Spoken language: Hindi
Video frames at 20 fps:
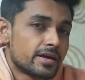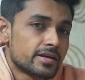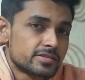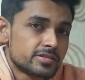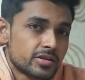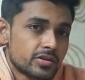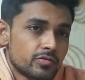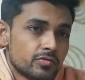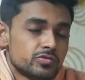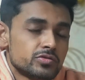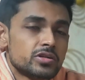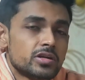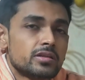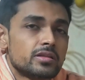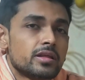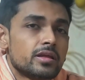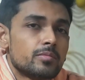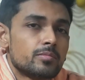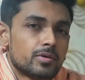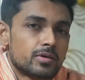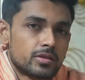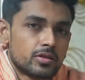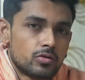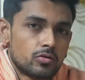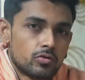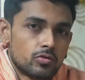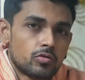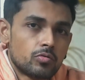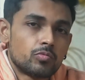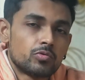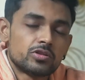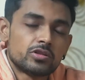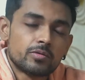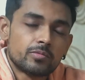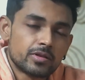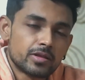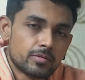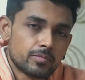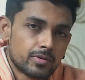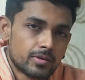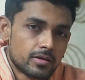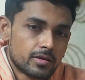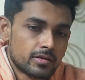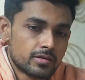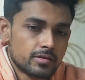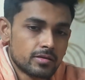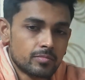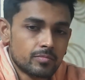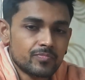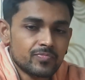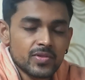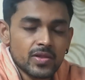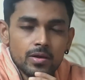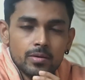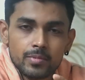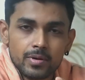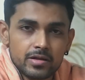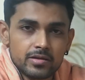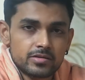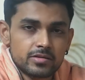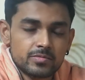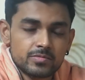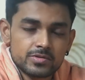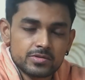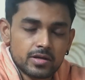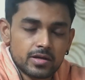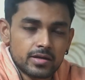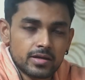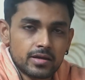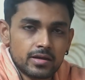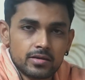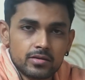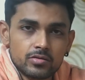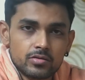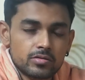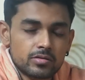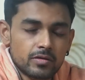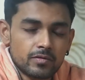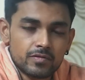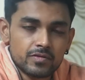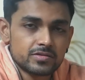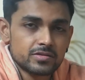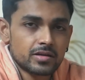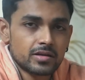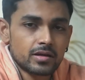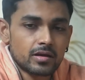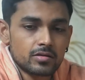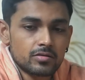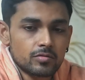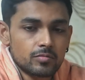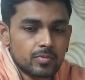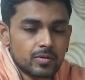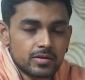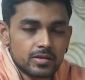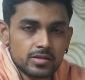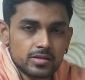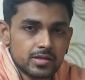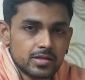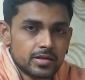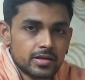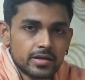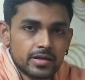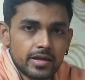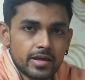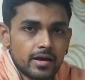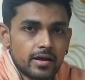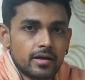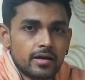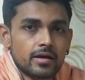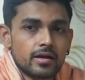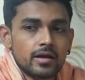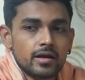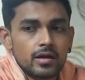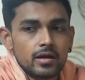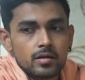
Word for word: एग्जीक्यूशन नहीं पता लोगों को मुझे भी नहीं पता जब मैंने जिम स्टार्ट किया तो डेफिसिट का तो पता चल गया क्या है